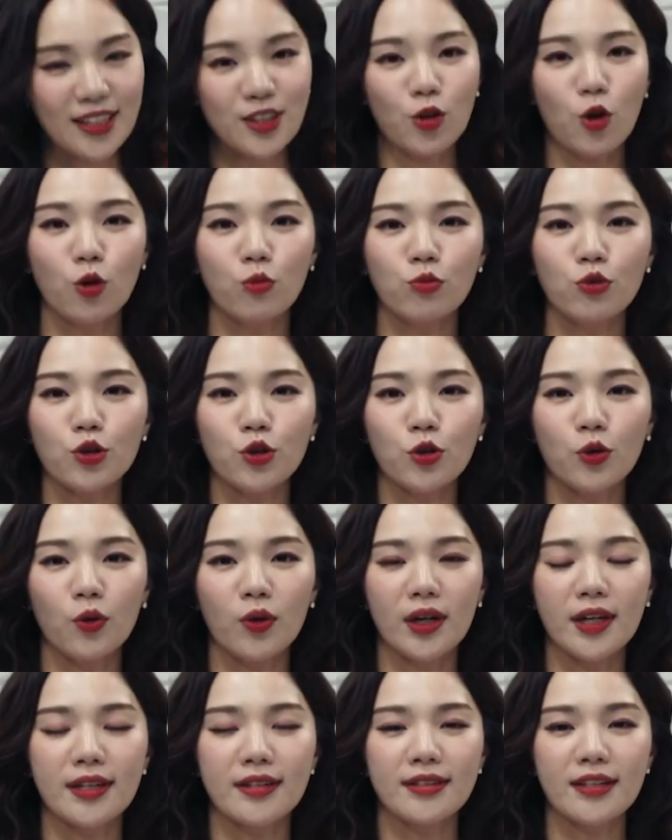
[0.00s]
정부
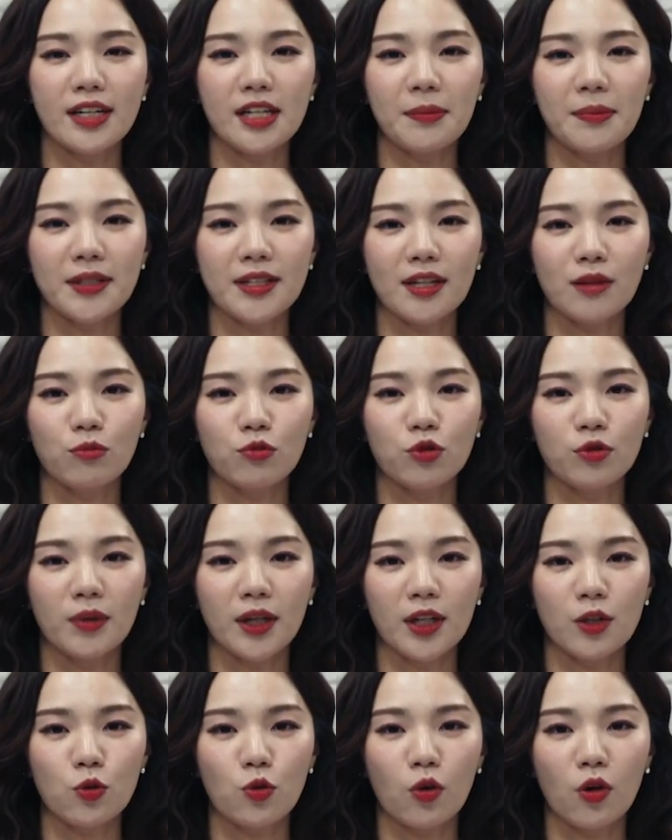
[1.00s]
주도의 SLB
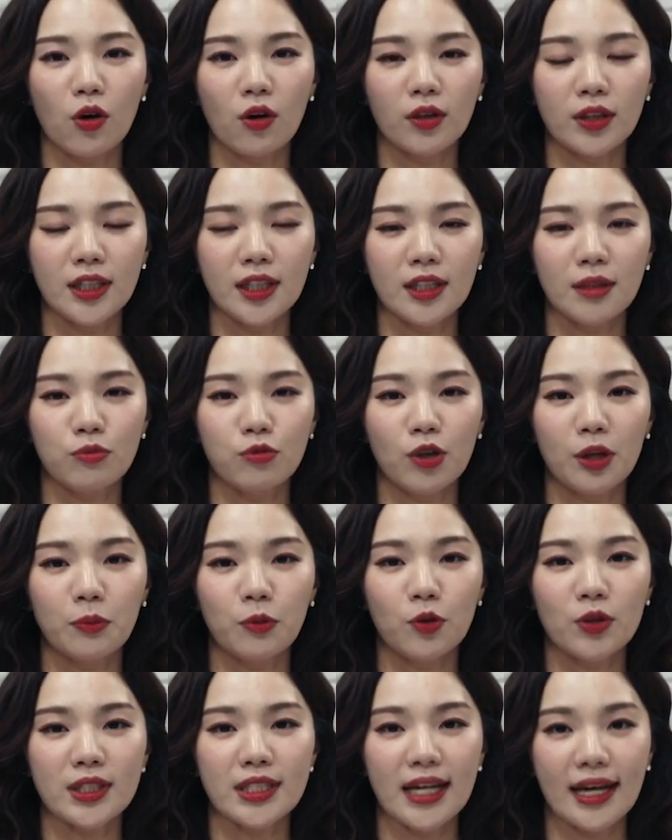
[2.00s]
상품의 조건이
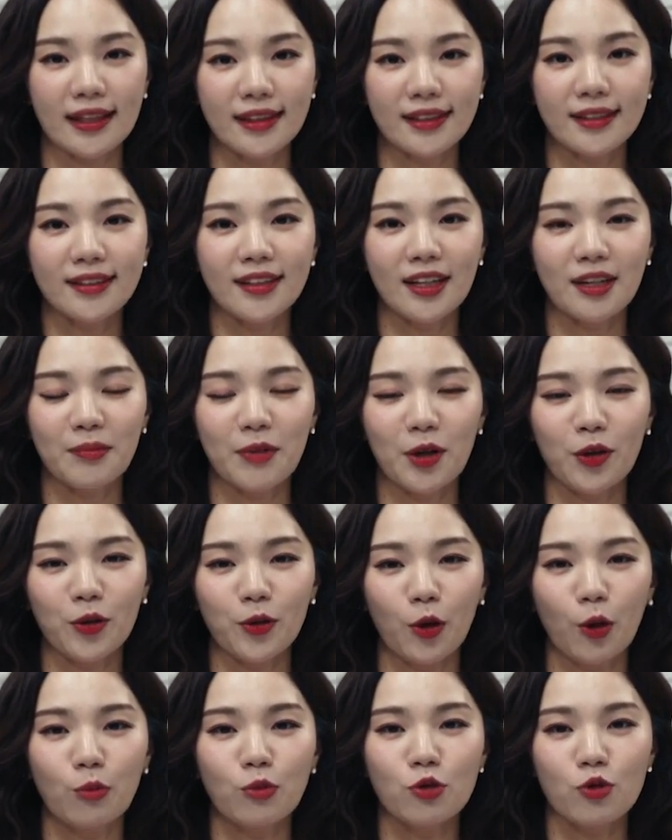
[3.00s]
부합되지 않는다면
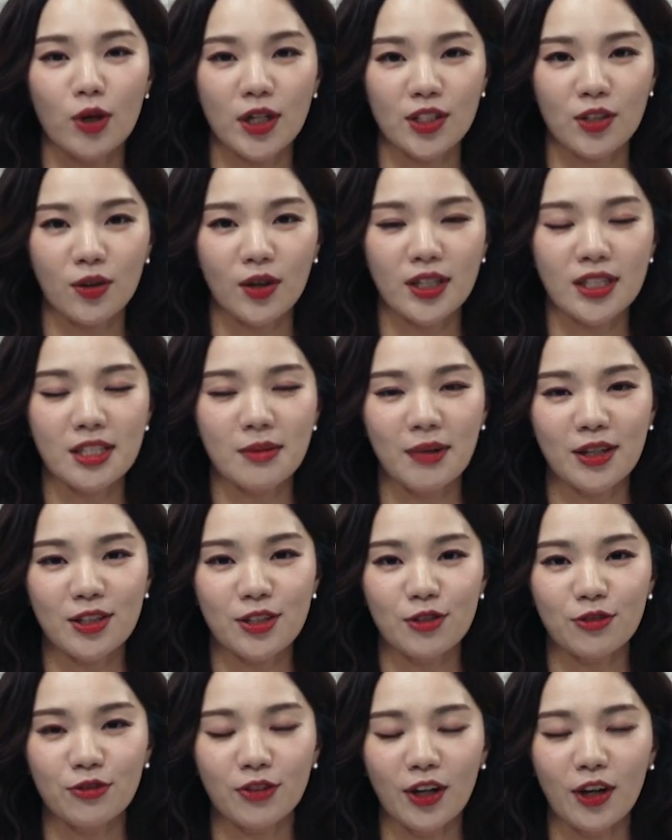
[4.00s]
너무 좌절하지
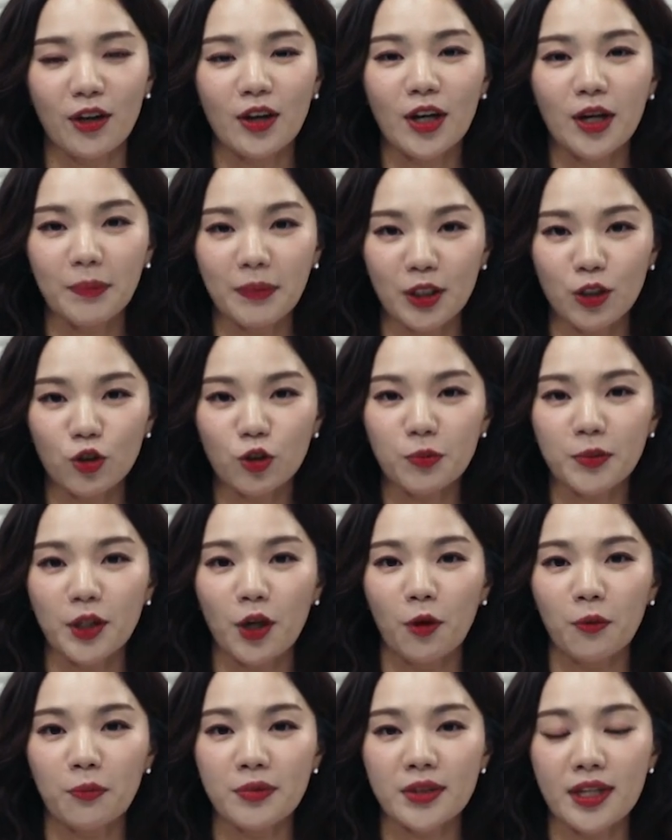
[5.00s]
마시고요. P2P
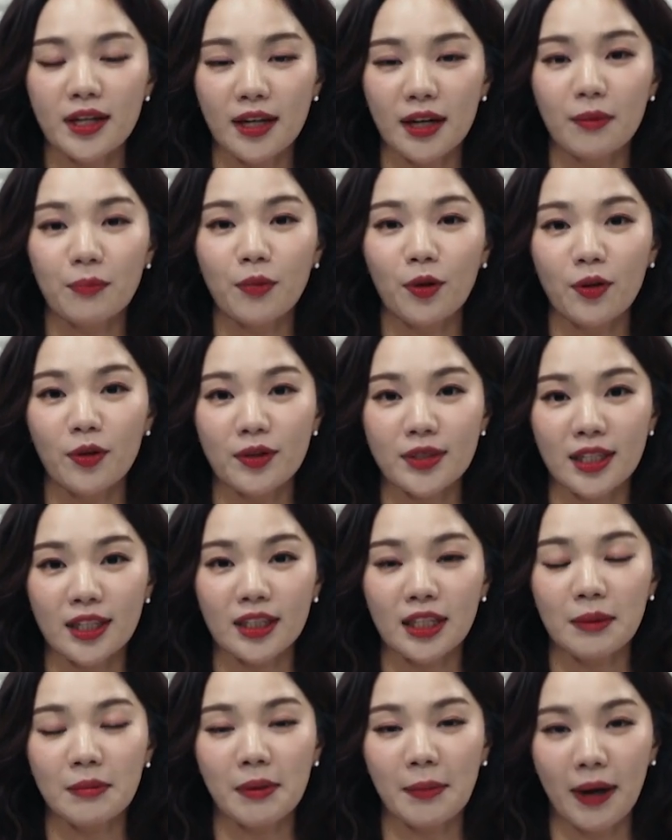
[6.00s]
업체에 한번
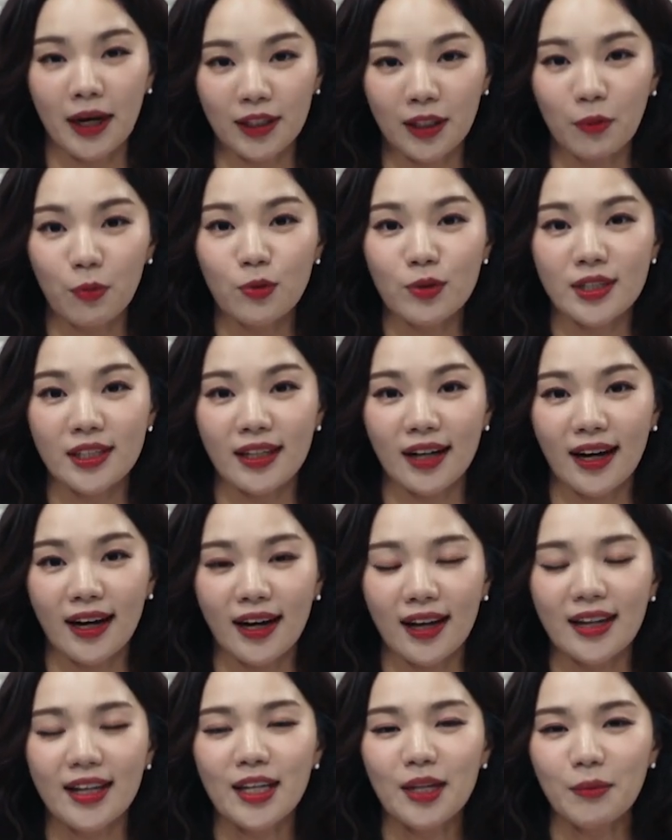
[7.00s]
상담을
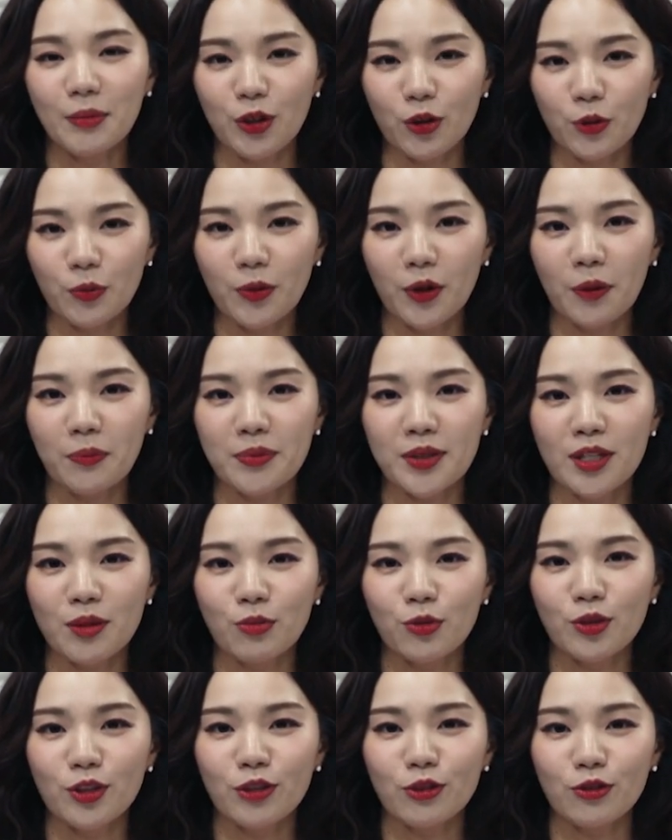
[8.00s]
받아보시라, P2P 업체의
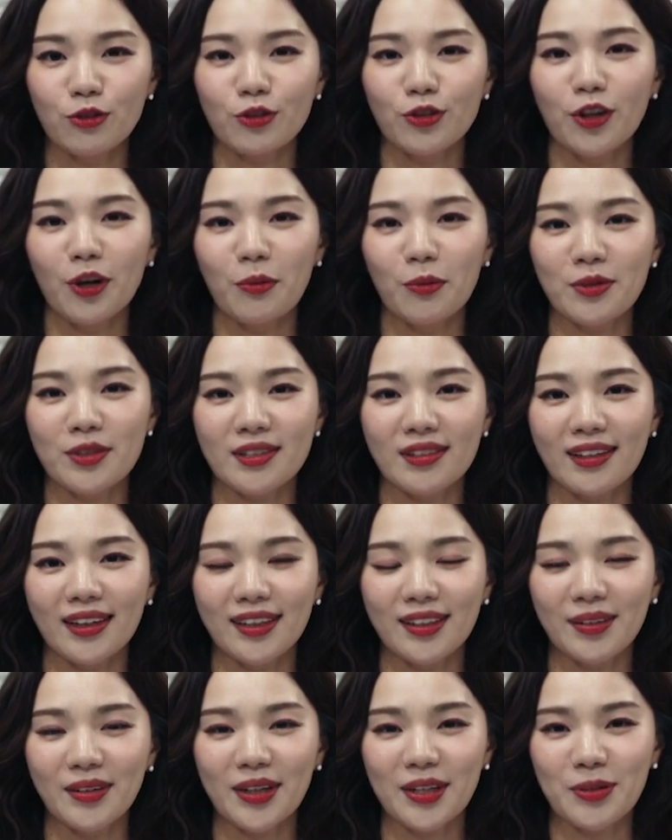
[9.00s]
문을 두드려 보시라
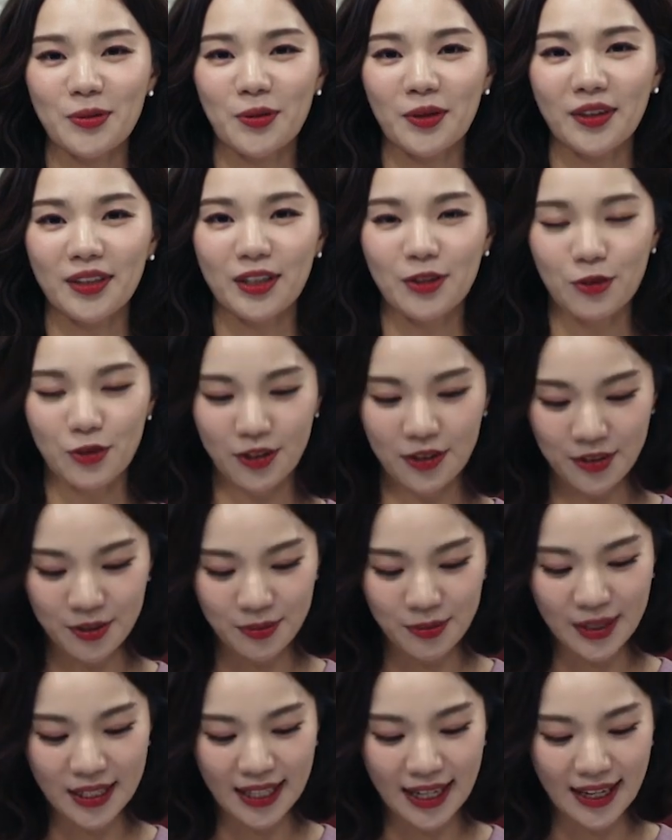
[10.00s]
이렇게 조언해
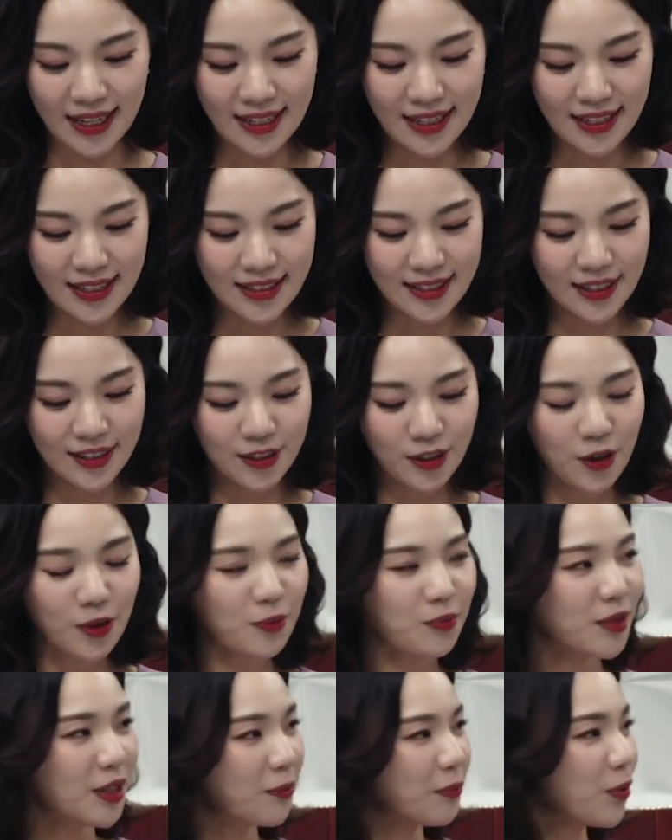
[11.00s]
주셨습니다. 자,
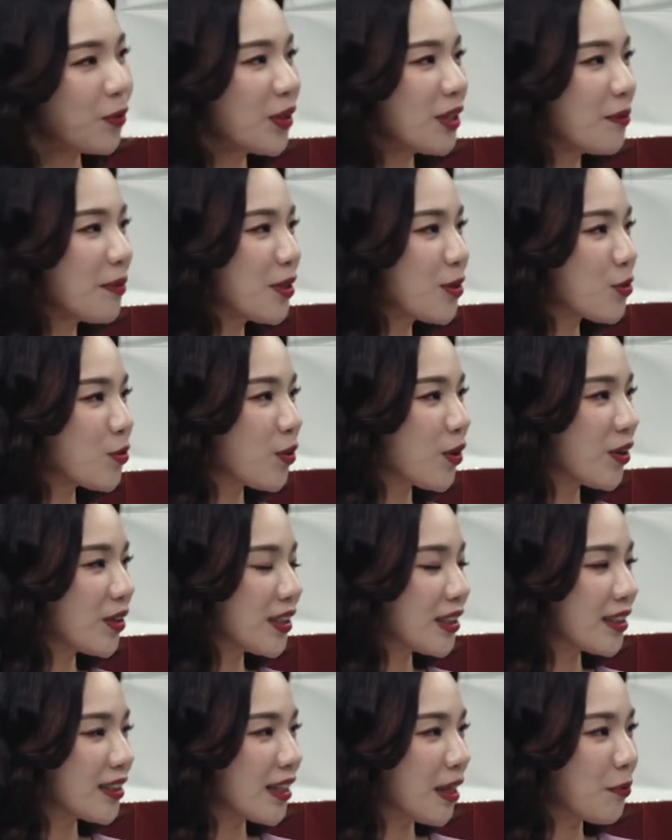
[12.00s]
그럼 대표님의
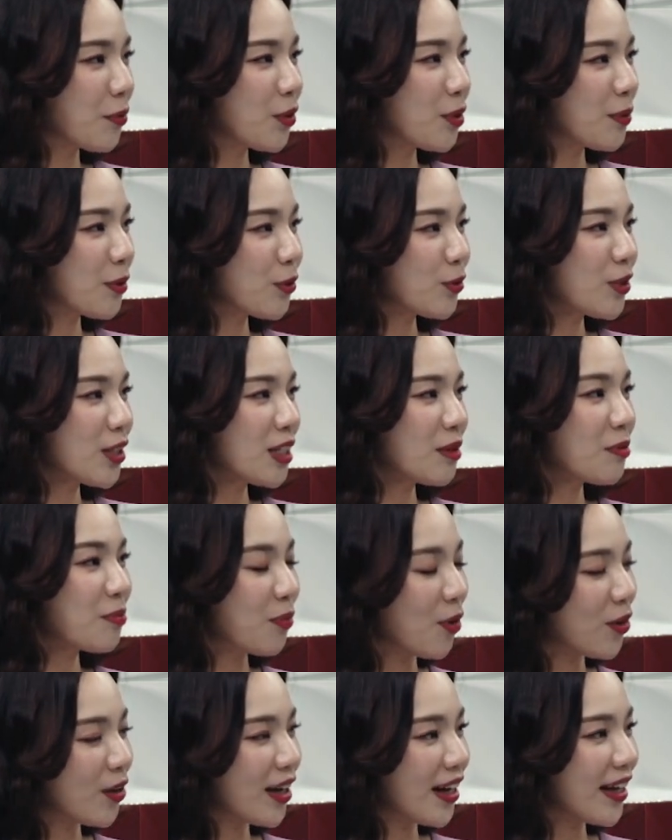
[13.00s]
조언은, 대표님의 꿀팁은
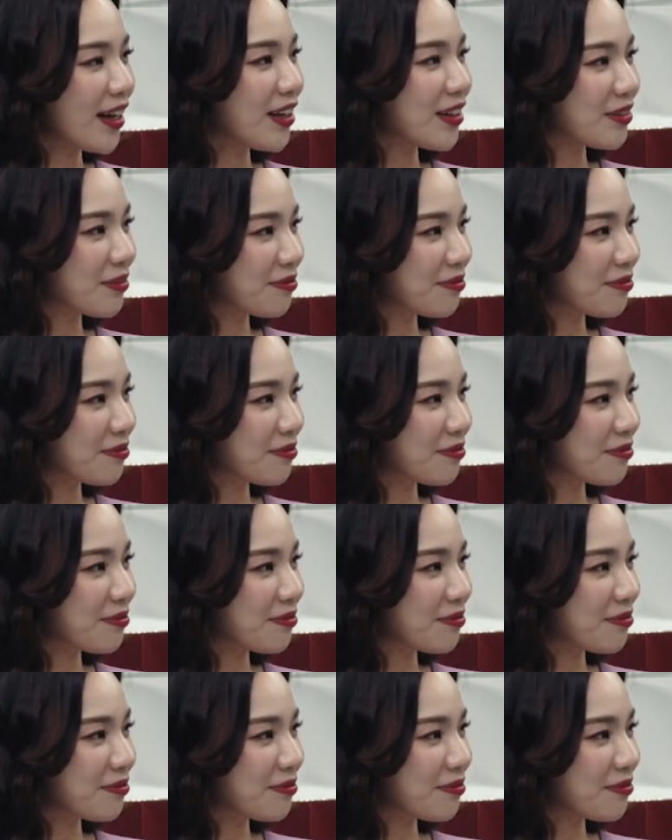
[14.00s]
뭘까요?